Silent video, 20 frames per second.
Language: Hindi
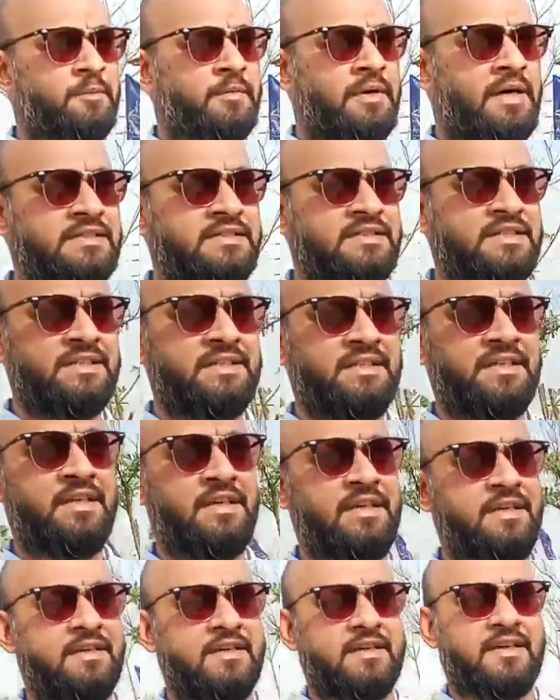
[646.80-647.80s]
मानसी जी
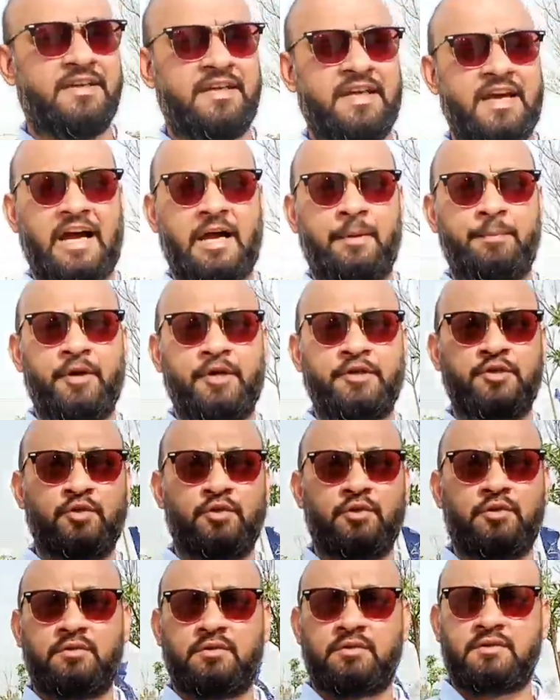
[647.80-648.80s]
यहाँ पे जो
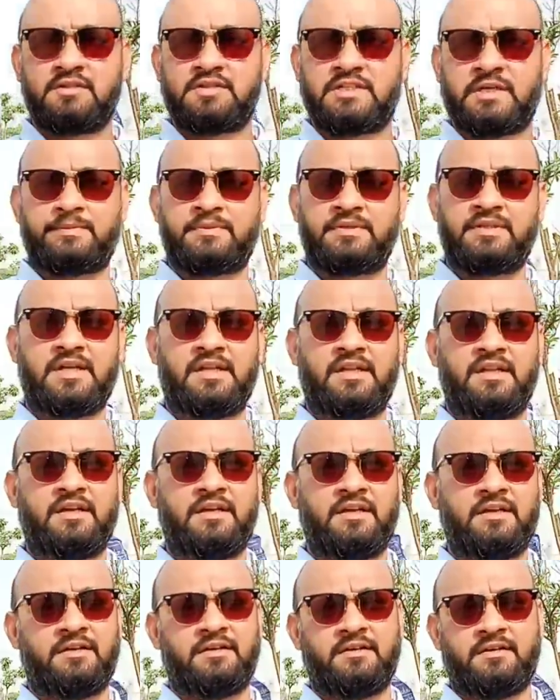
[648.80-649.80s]
सबसे ज़्यादा
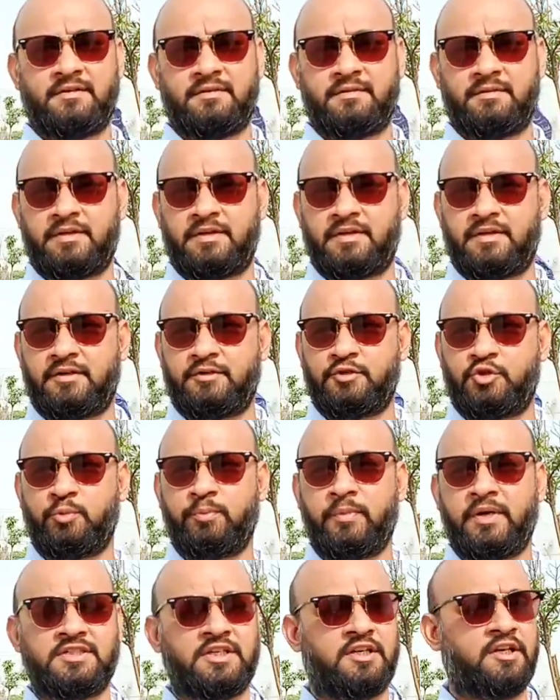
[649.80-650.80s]
जो
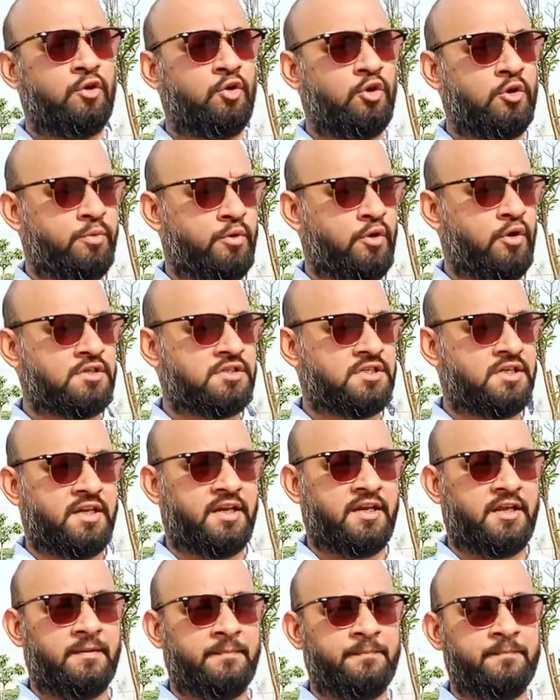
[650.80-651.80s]
मेजरली लोग प्लॉट्स ले
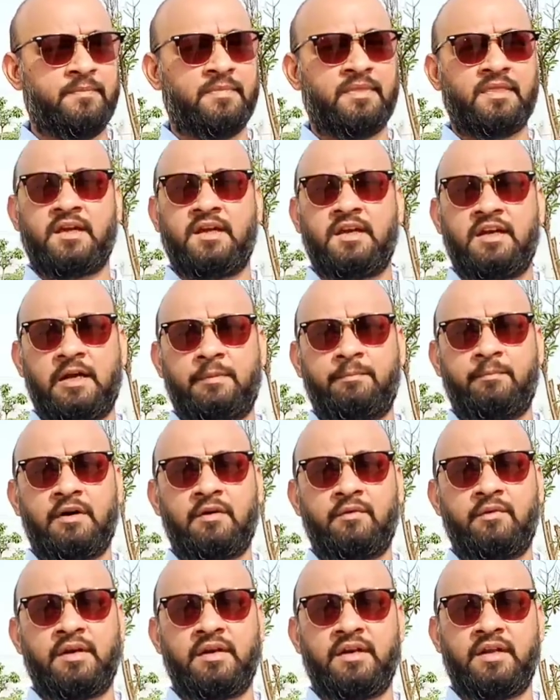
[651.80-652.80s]
रहे हैं नंबर
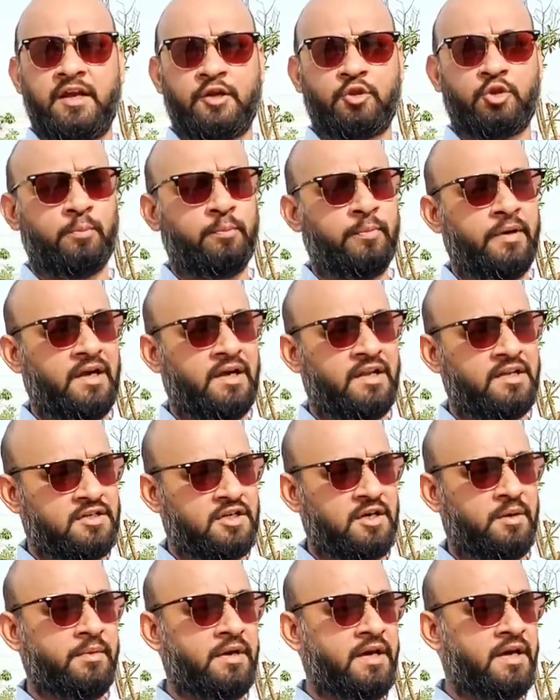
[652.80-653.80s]
वन एक तो बिल्डर्स
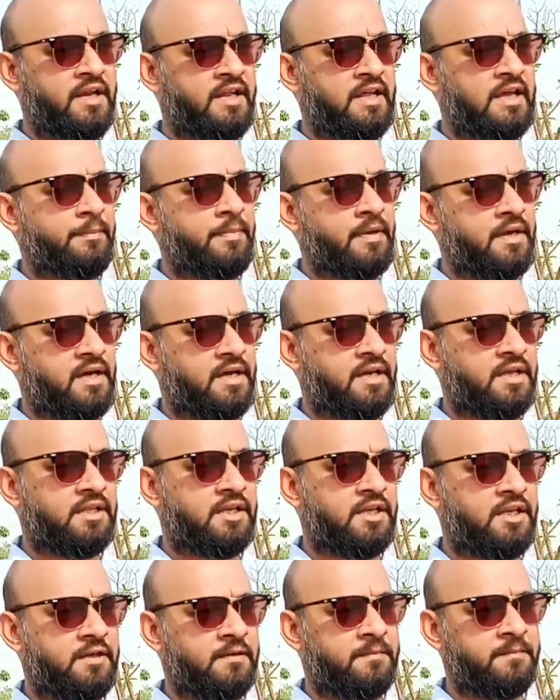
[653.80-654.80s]
कम्युनिटी यहाँ पे खरीद
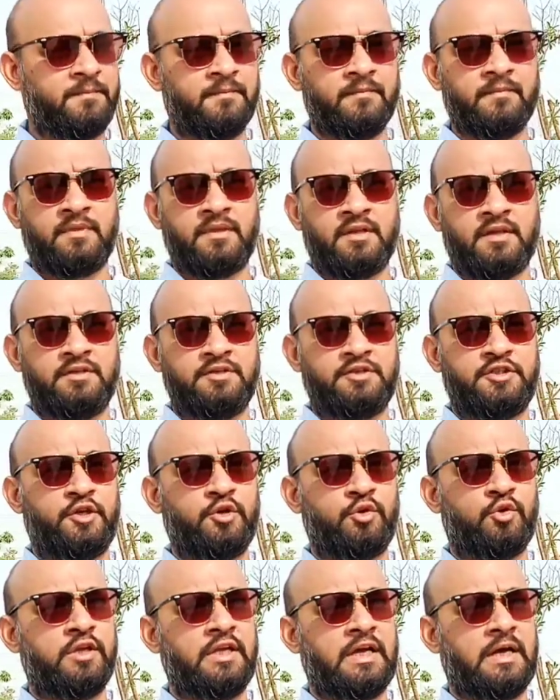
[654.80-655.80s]
रही है okay.
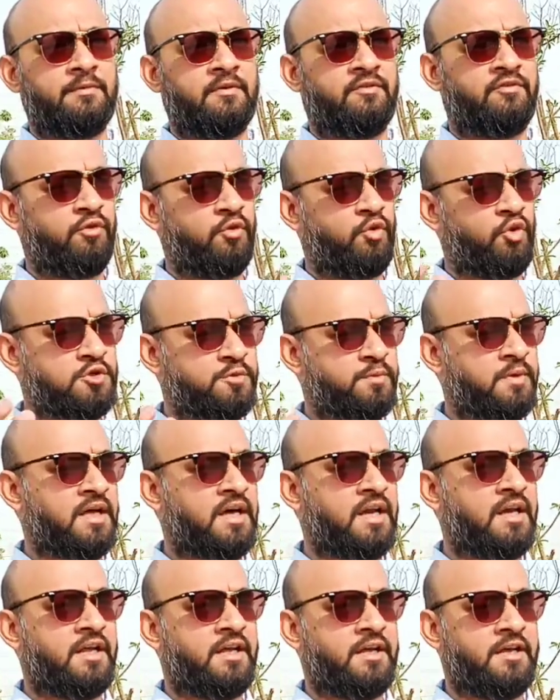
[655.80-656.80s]
जिनको यहाँ पे फ्लोर्स
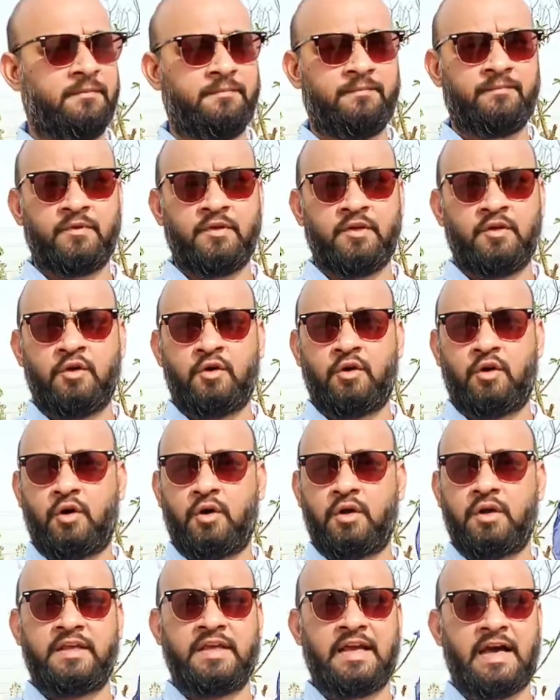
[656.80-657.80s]
बनाने हैं
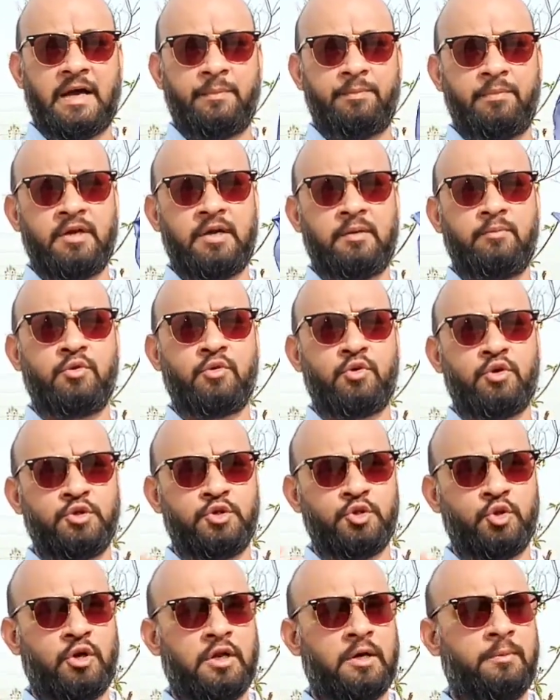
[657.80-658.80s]
और यहाँ पे हम उनको
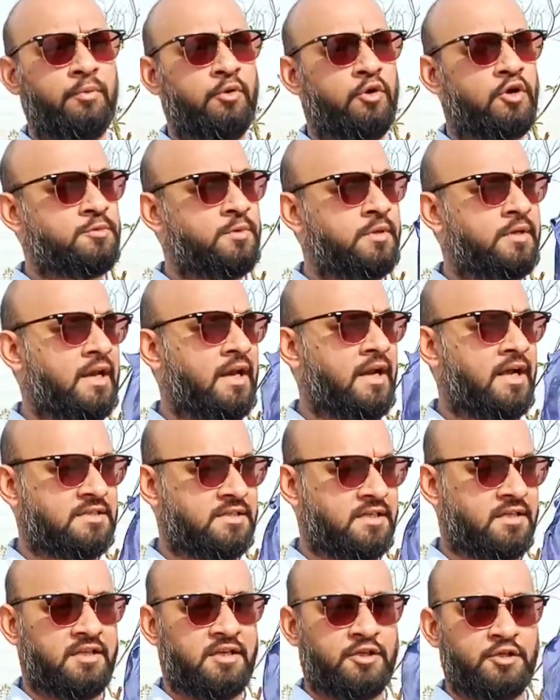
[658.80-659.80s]
जोड़ा प्लॉट्स भी दिला
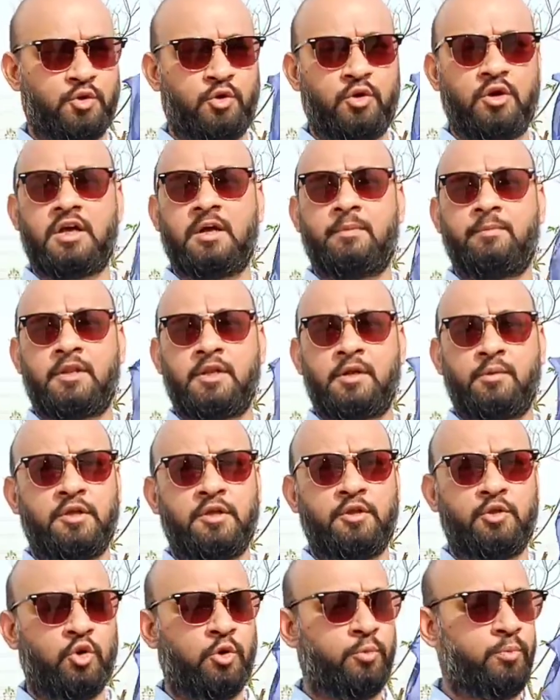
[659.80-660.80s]
सकते हैं जोड़ा का मतलब
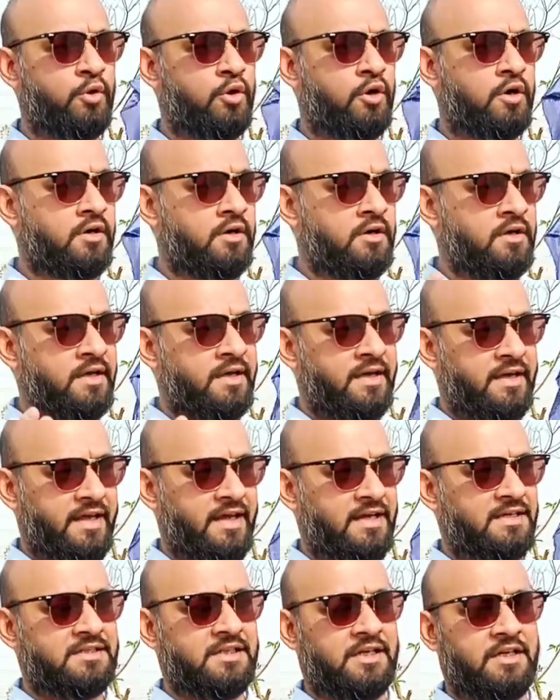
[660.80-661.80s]
दो प्लॉट
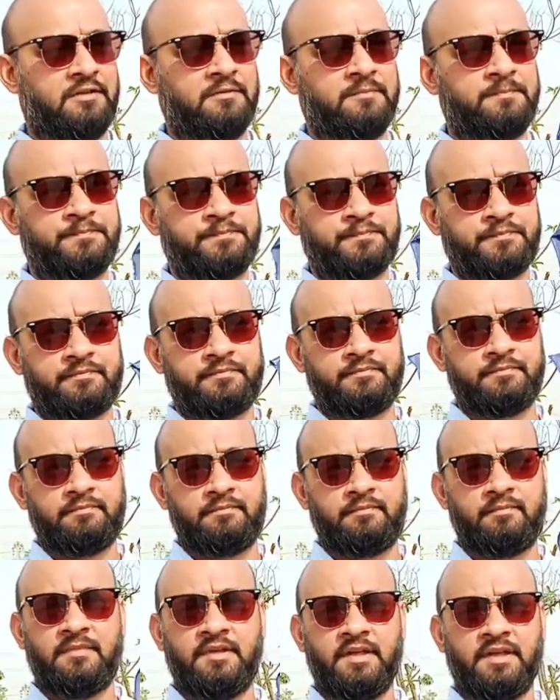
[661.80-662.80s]
एक साथ
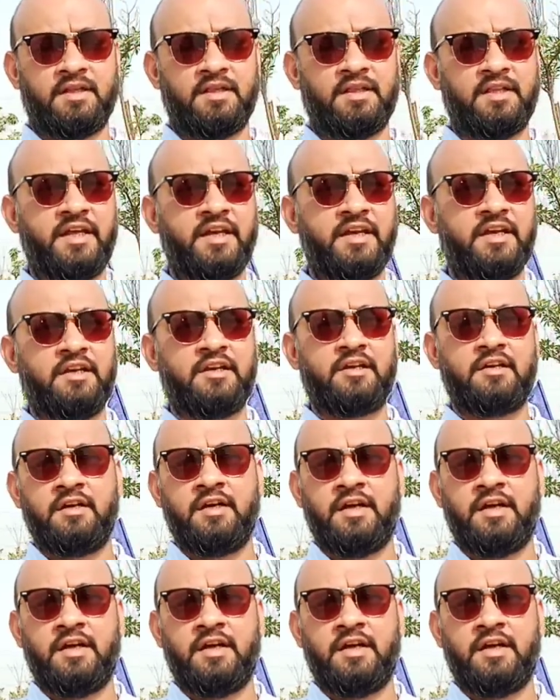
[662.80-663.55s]
देन okay.